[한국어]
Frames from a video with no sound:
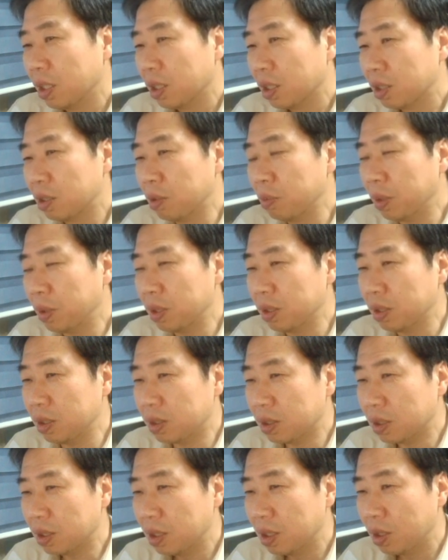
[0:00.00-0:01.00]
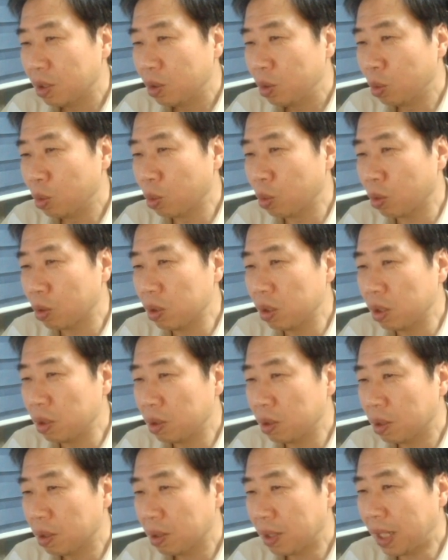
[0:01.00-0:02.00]
그러면은
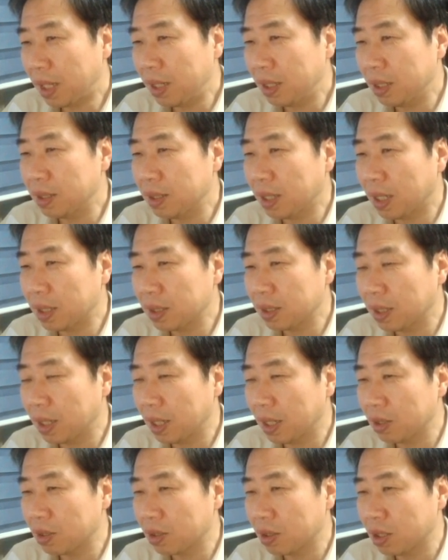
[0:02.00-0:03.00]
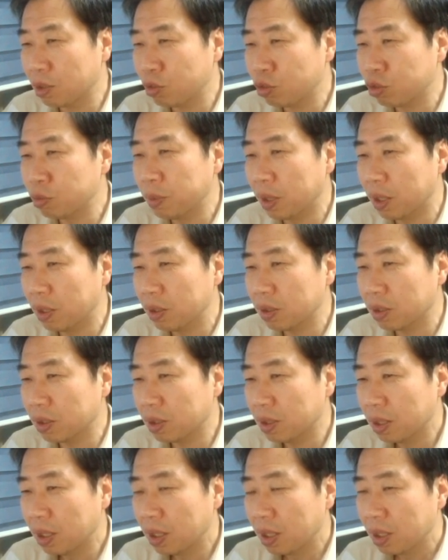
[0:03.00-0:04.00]
요거를 살린다든가 이렇게 두면
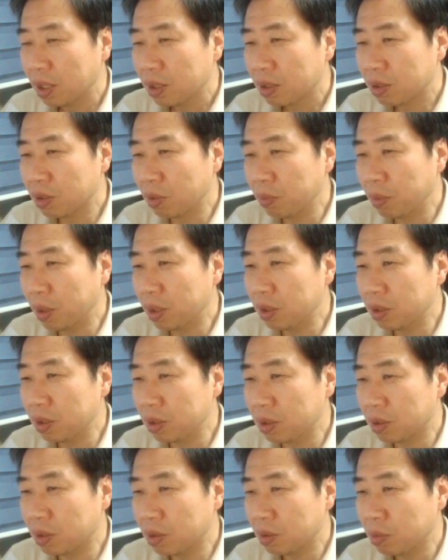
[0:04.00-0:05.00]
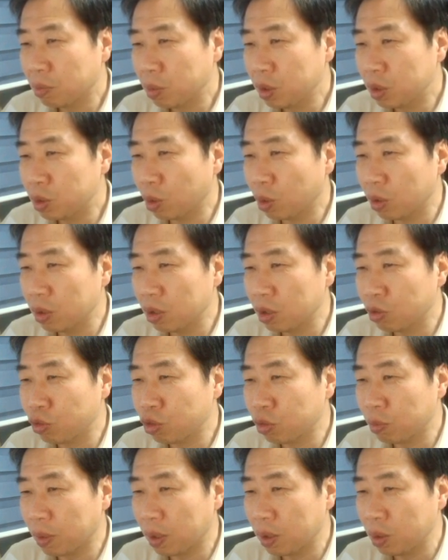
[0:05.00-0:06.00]
그러면은 뭐 이쪽 어디를
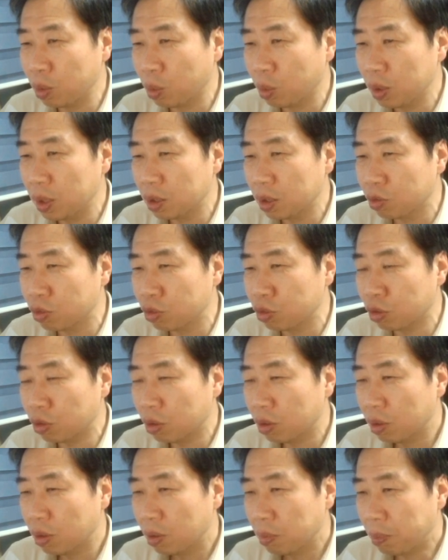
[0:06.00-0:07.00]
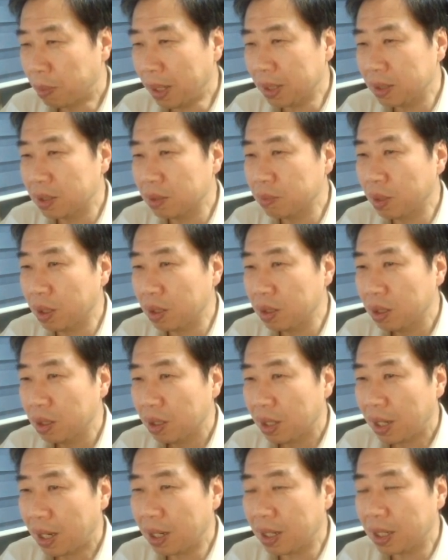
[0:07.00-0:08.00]
두면은요 입구 받으면
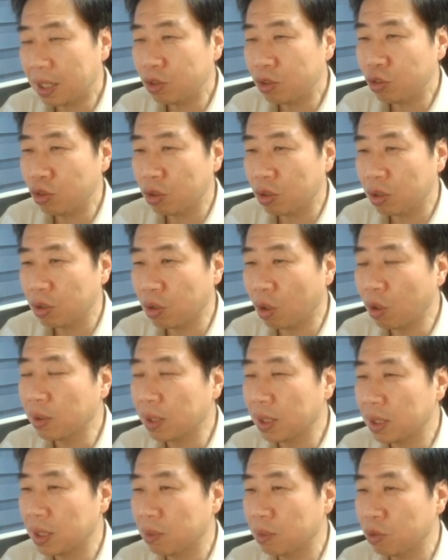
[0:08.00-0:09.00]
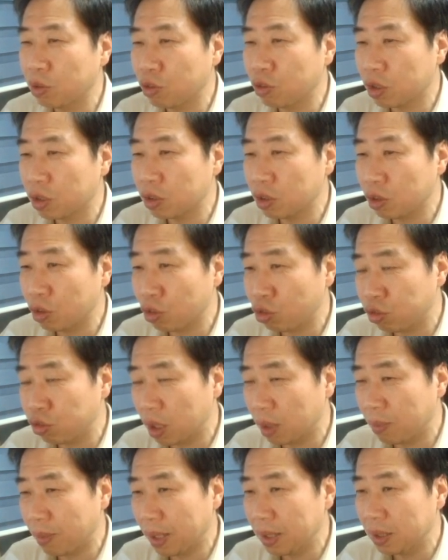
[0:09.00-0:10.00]
한 칸 띄워서 넓게 잡을 수 있거든요.
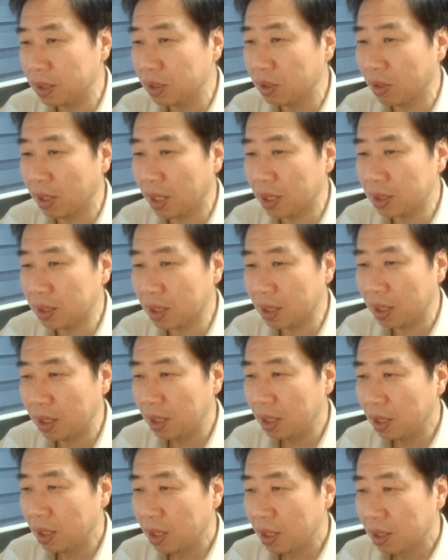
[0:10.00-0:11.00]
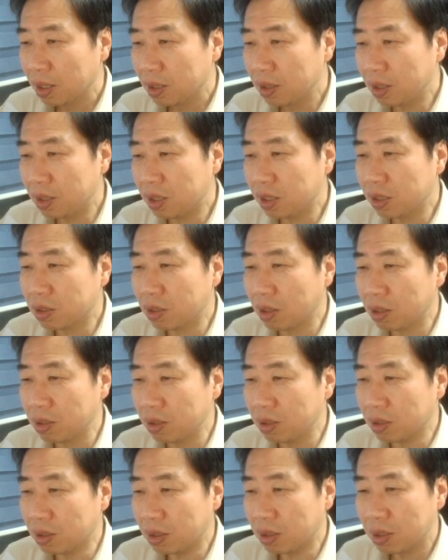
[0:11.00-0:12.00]
수가 많이 늘어나니까. 근데
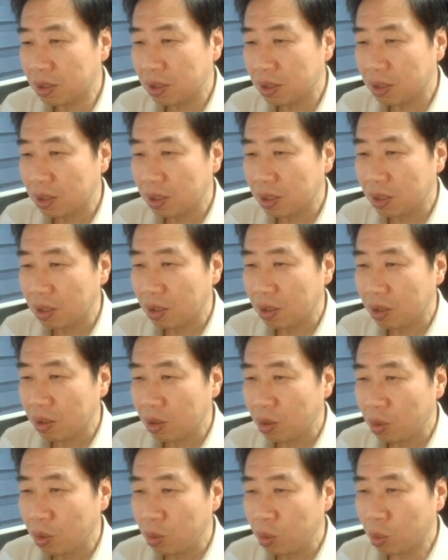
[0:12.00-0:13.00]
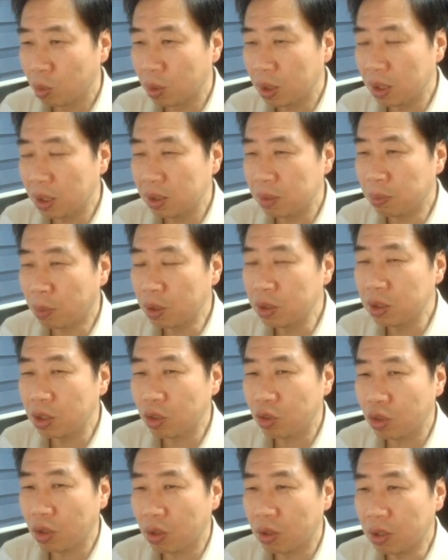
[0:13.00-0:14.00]
실전은 여기를 먼저
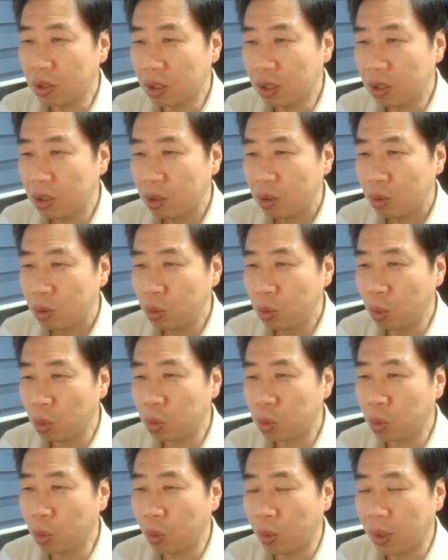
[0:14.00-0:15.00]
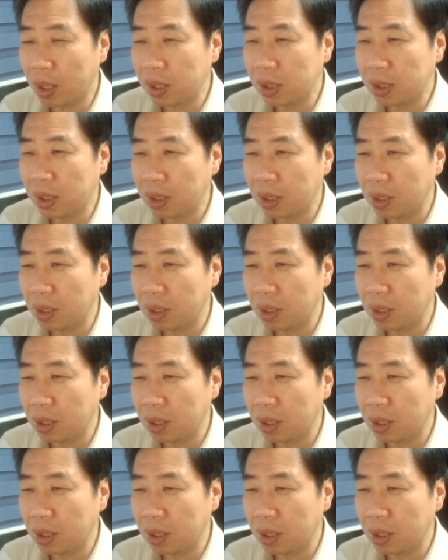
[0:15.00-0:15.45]
띄웠어요요 교환을 한